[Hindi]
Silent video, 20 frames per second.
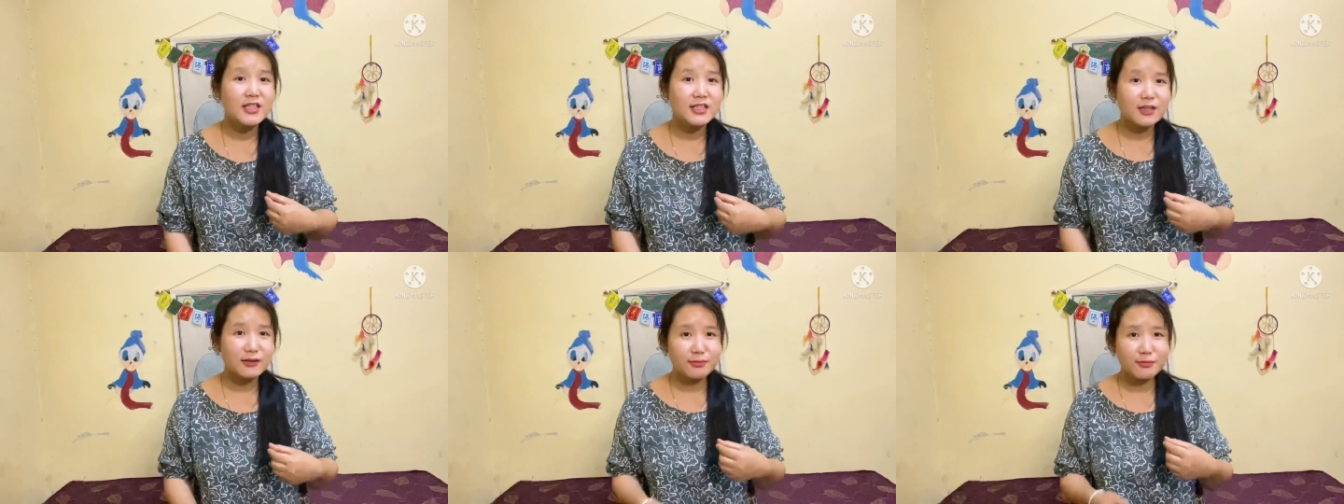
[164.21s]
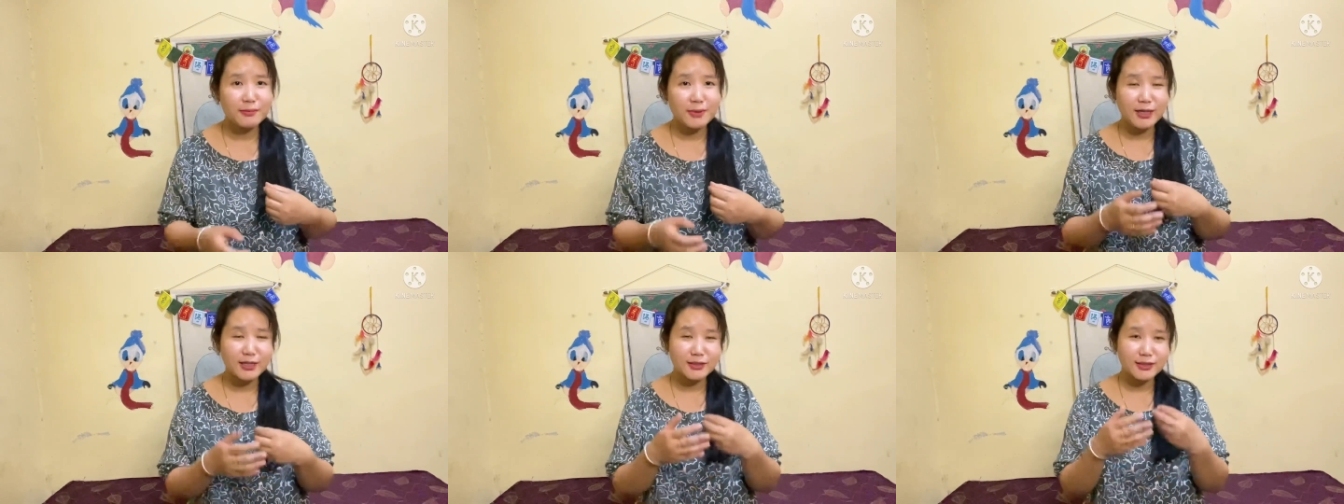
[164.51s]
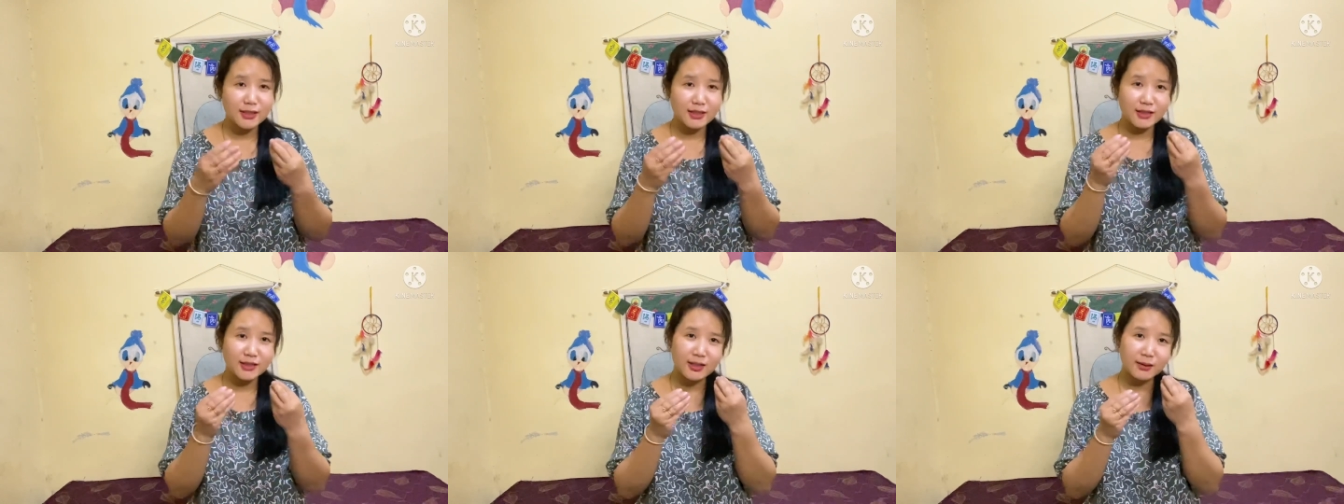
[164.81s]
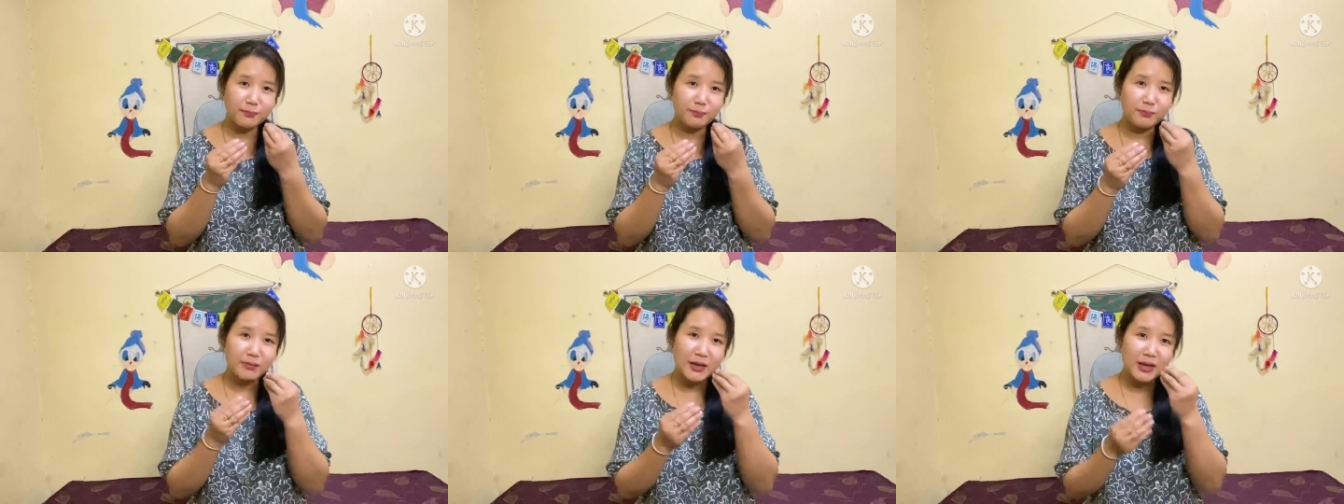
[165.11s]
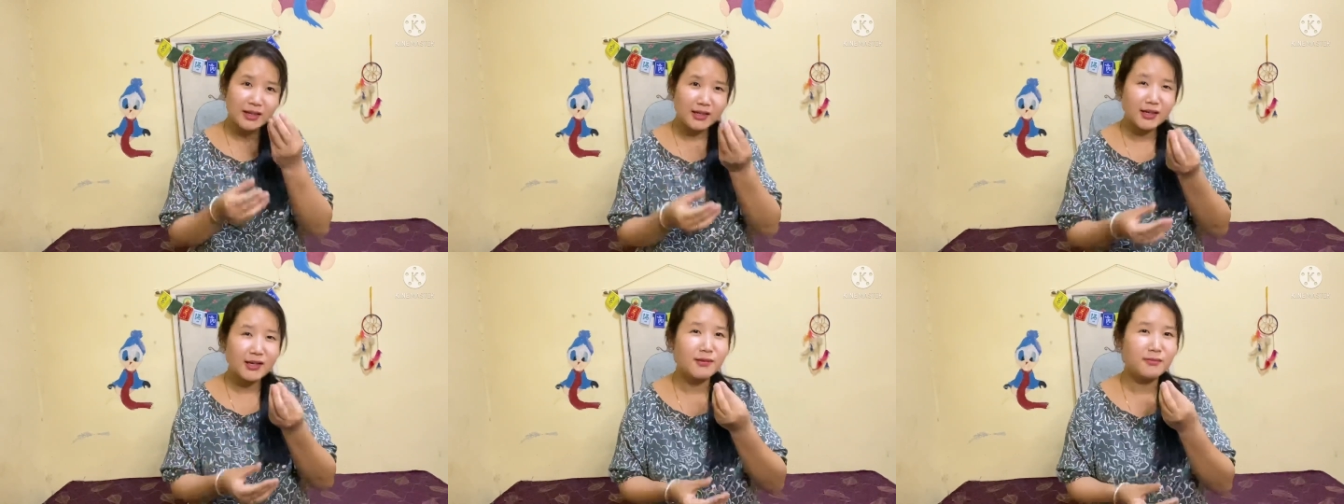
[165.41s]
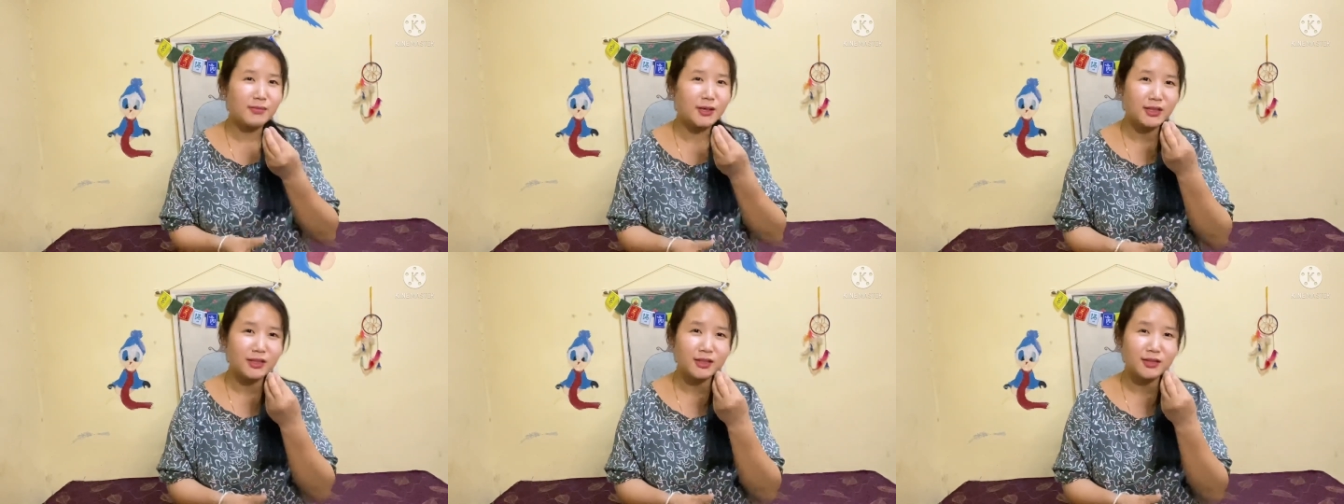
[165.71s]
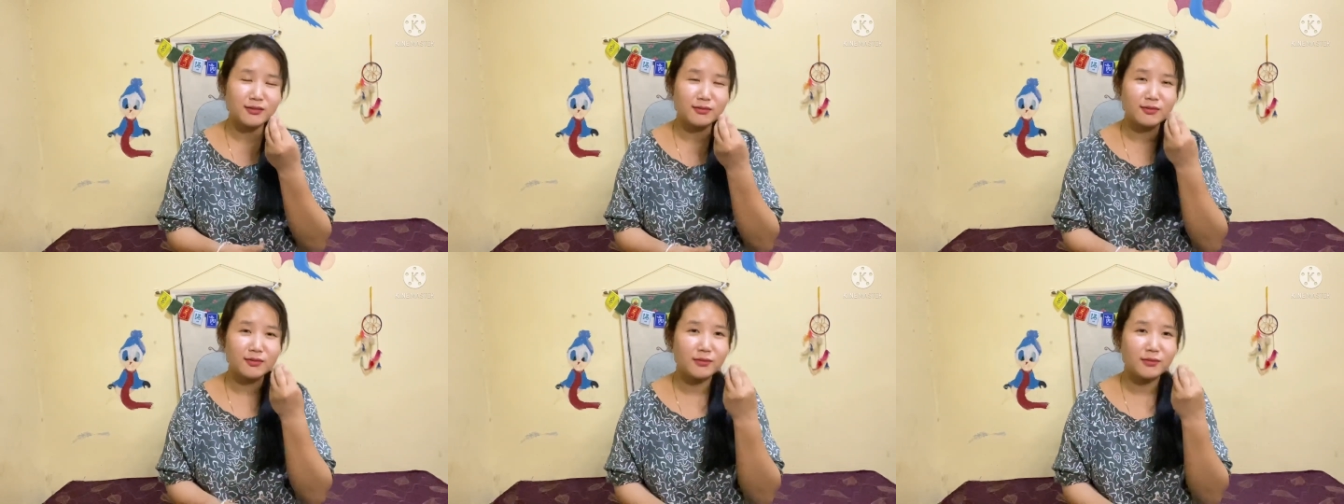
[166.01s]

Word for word: जब हमारे साथ पहली हमारी